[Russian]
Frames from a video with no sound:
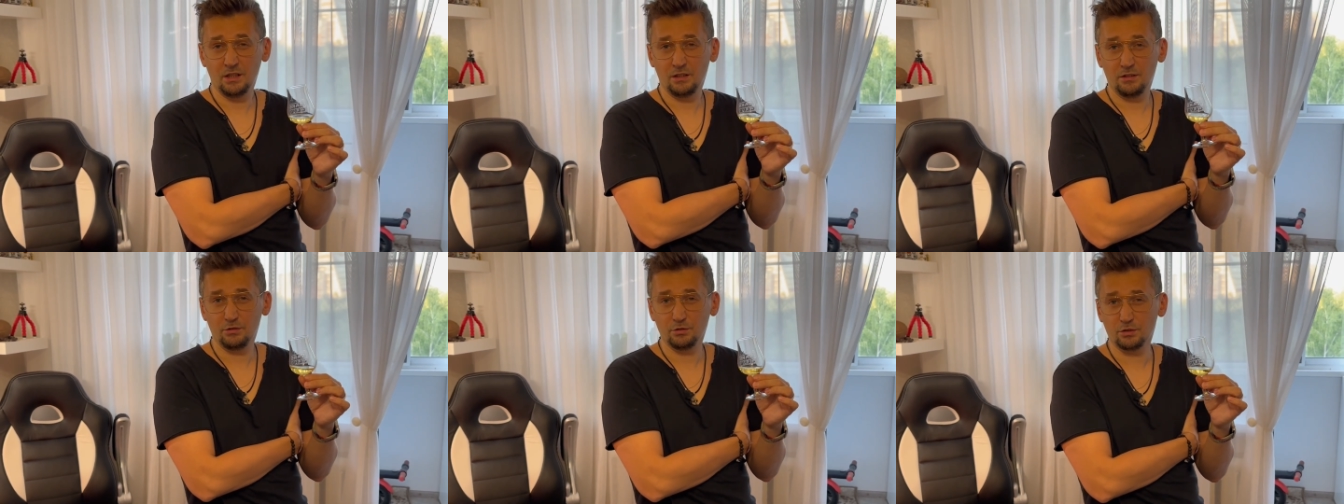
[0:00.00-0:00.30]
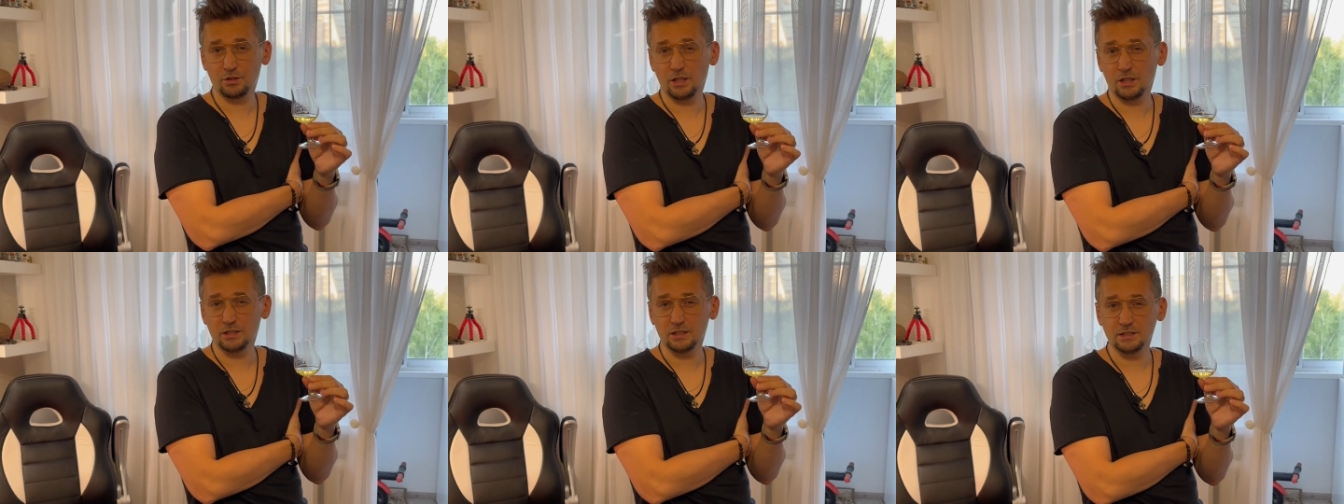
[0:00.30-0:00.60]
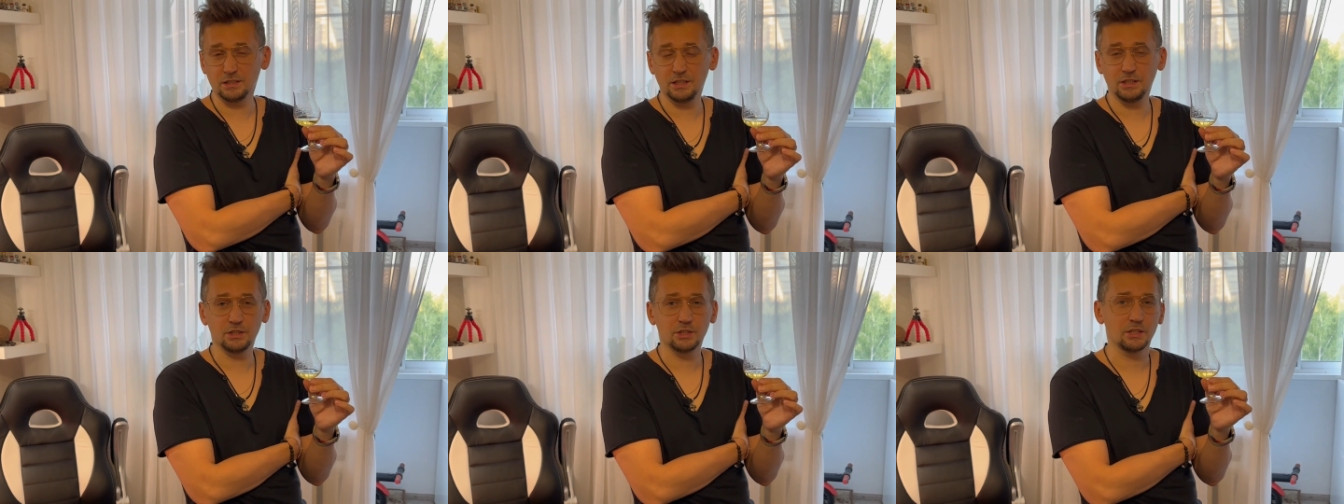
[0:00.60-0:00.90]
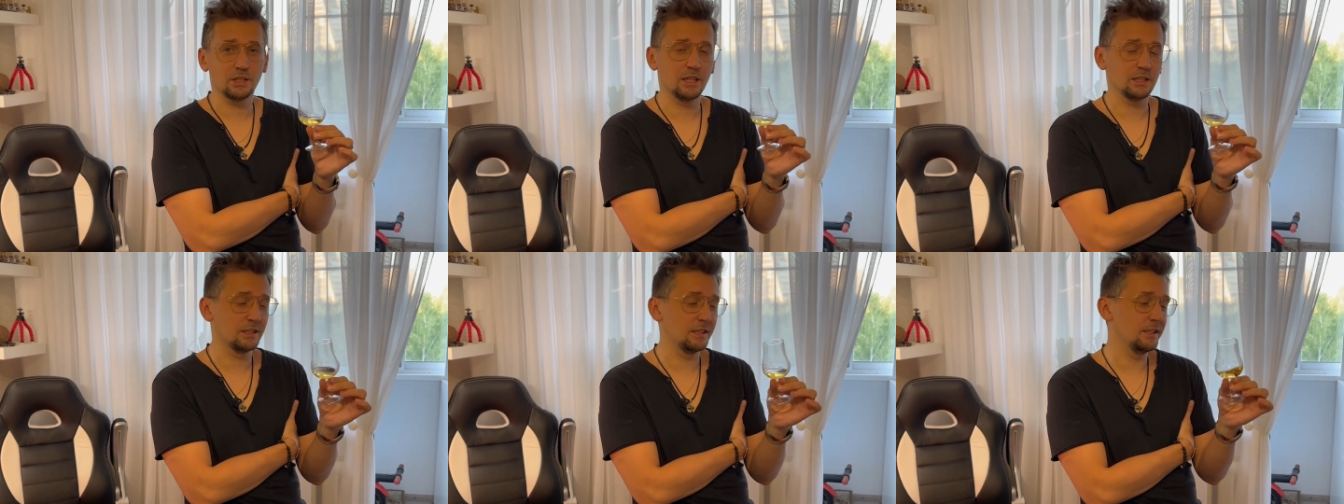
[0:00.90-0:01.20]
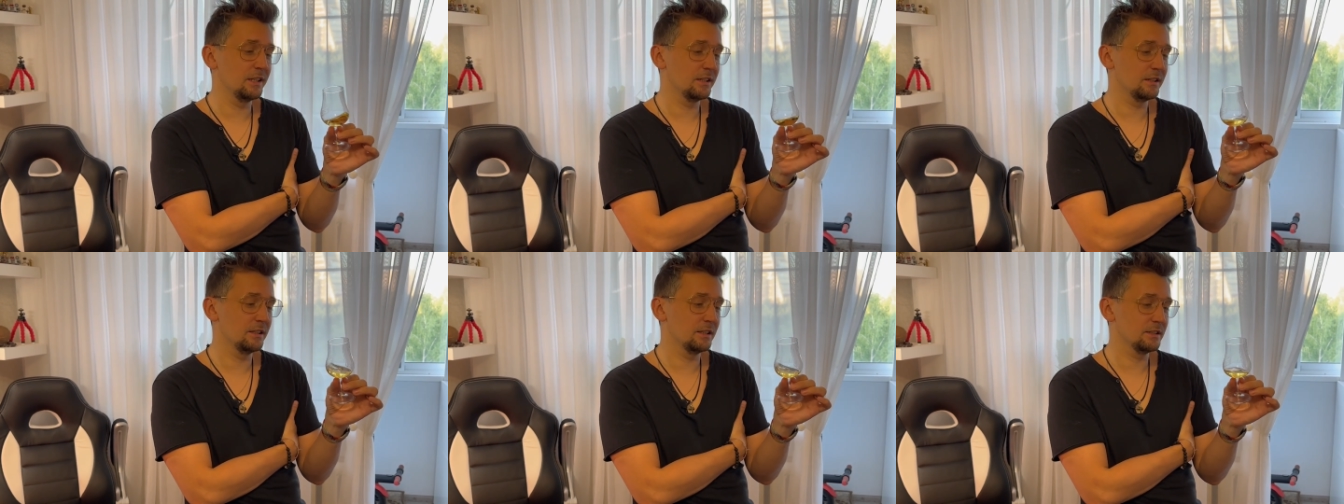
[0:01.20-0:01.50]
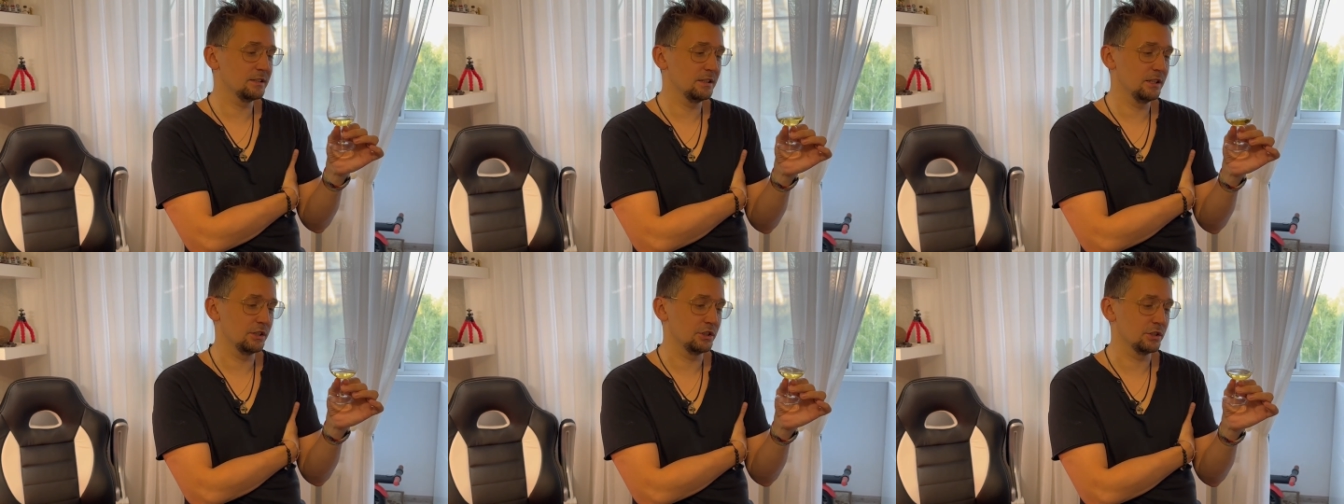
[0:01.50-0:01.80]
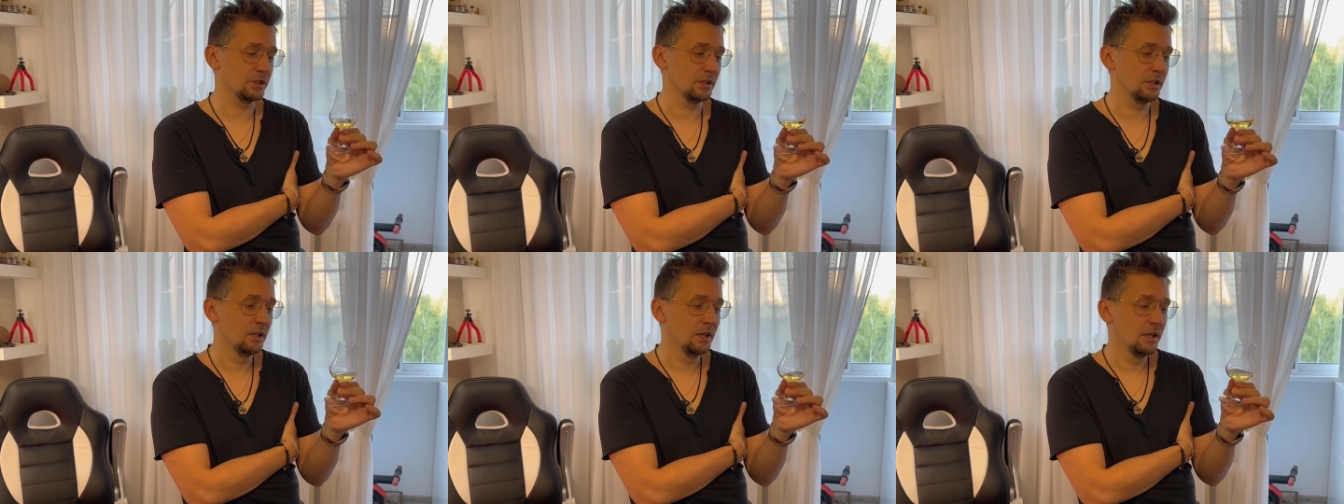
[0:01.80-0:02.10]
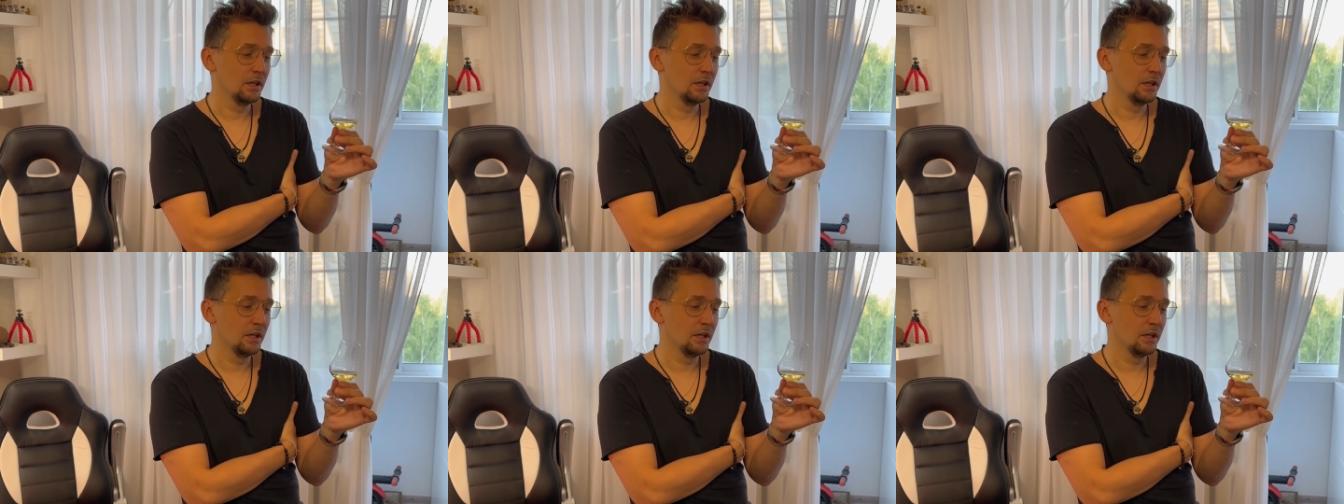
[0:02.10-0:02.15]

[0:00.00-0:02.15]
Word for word: Вот как-то, знаешь, как-то неоднозначно.